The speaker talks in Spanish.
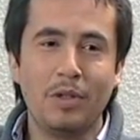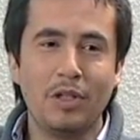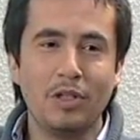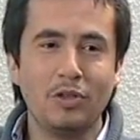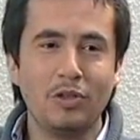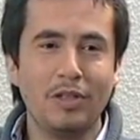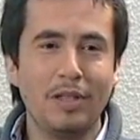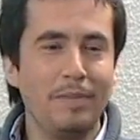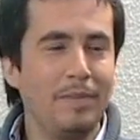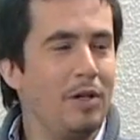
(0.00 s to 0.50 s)

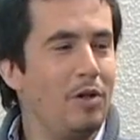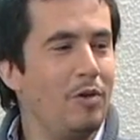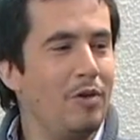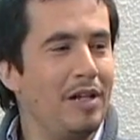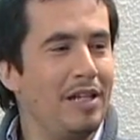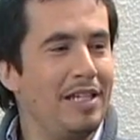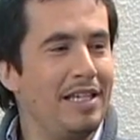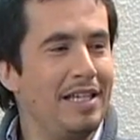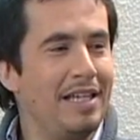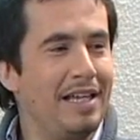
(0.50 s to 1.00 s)
porque eso también
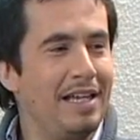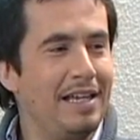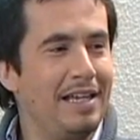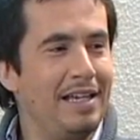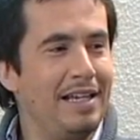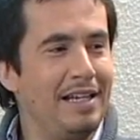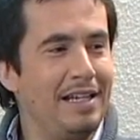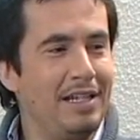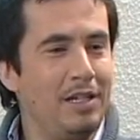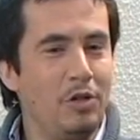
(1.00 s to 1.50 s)
lo valía
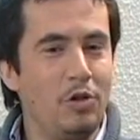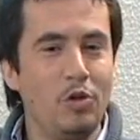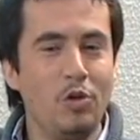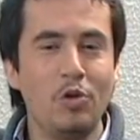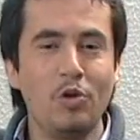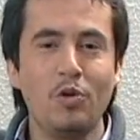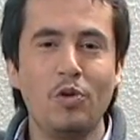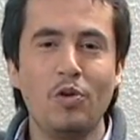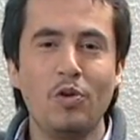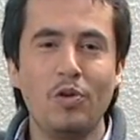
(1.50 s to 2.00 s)
a él y
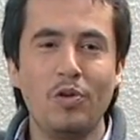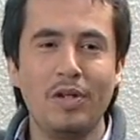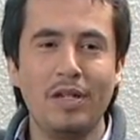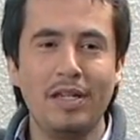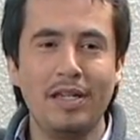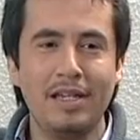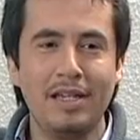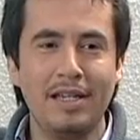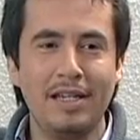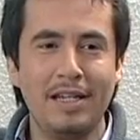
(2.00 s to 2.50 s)

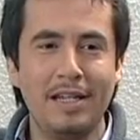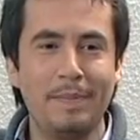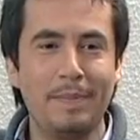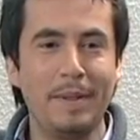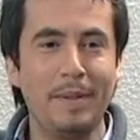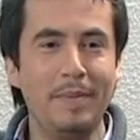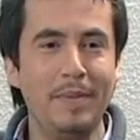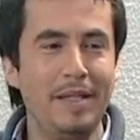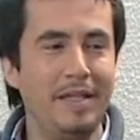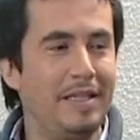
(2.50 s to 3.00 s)
no eh,
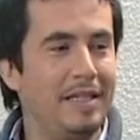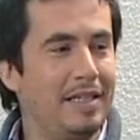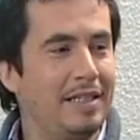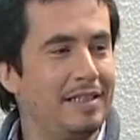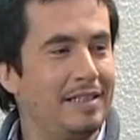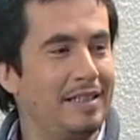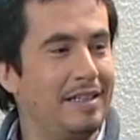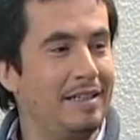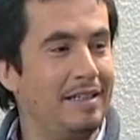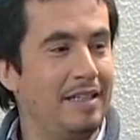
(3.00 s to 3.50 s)
le
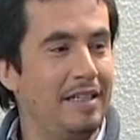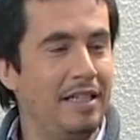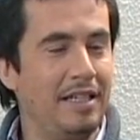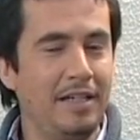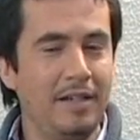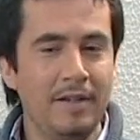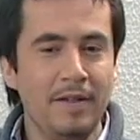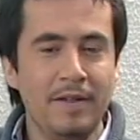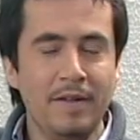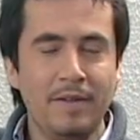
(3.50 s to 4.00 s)
permite
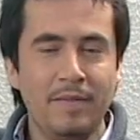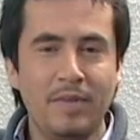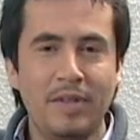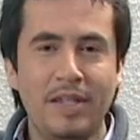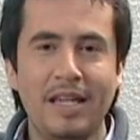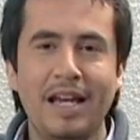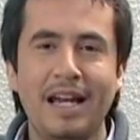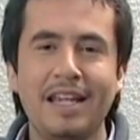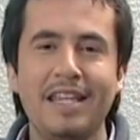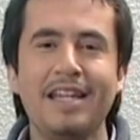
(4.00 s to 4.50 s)
sentir
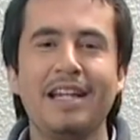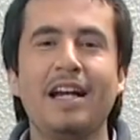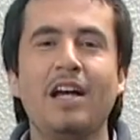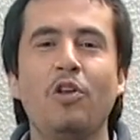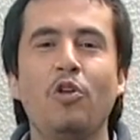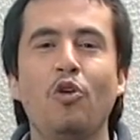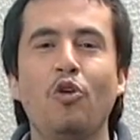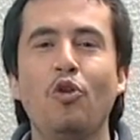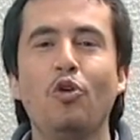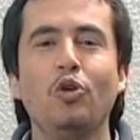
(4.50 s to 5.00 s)
que ha
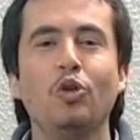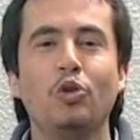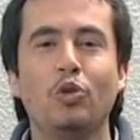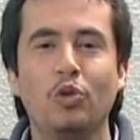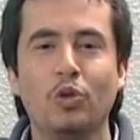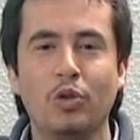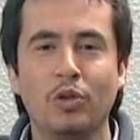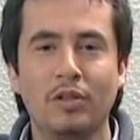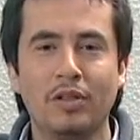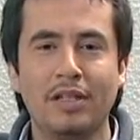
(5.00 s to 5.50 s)
llegado
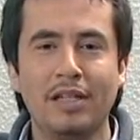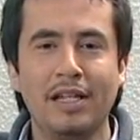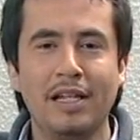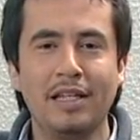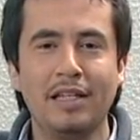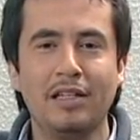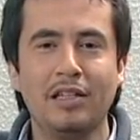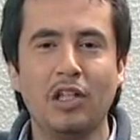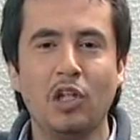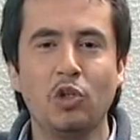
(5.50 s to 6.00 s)
otro
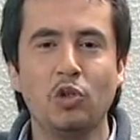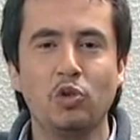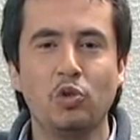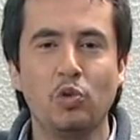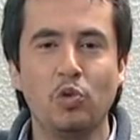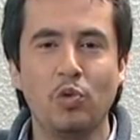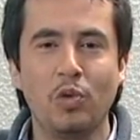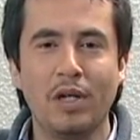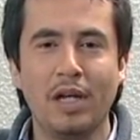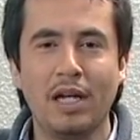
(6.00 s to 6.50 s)
que le ha
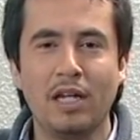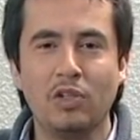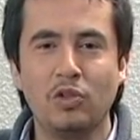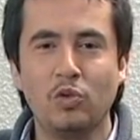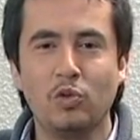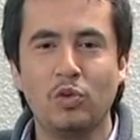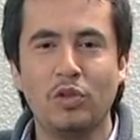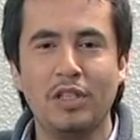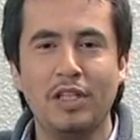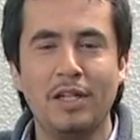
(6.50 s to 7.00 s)
quitado su
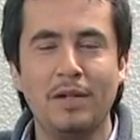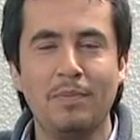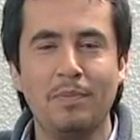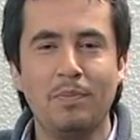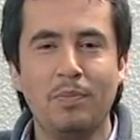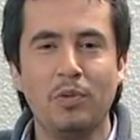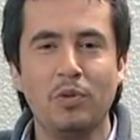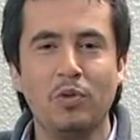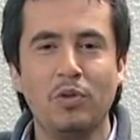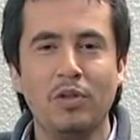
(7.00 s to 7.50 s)
lugar, su
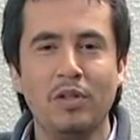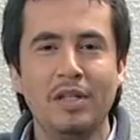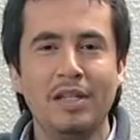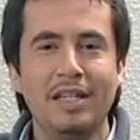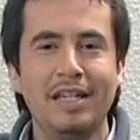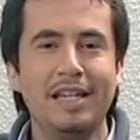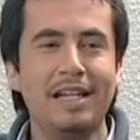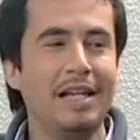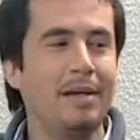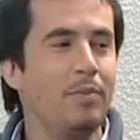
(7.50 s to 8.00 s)
tiempo,
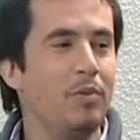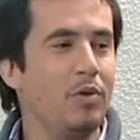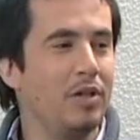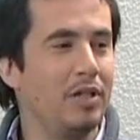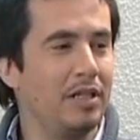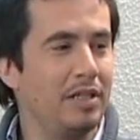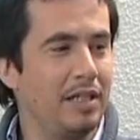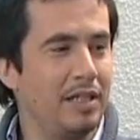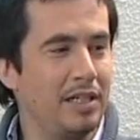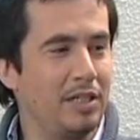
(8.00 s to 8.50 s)
el
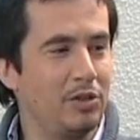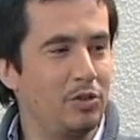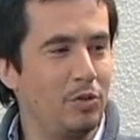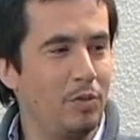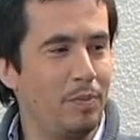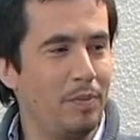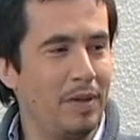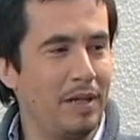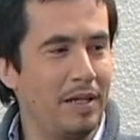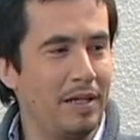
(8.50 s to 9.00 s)
amor que
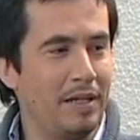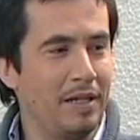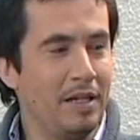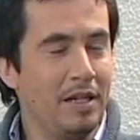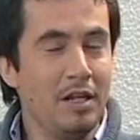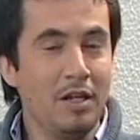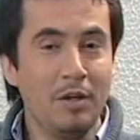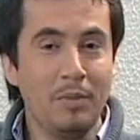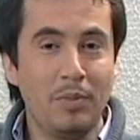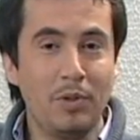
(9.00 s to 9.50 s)
tenían sus
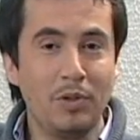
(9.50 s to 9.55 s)
padres.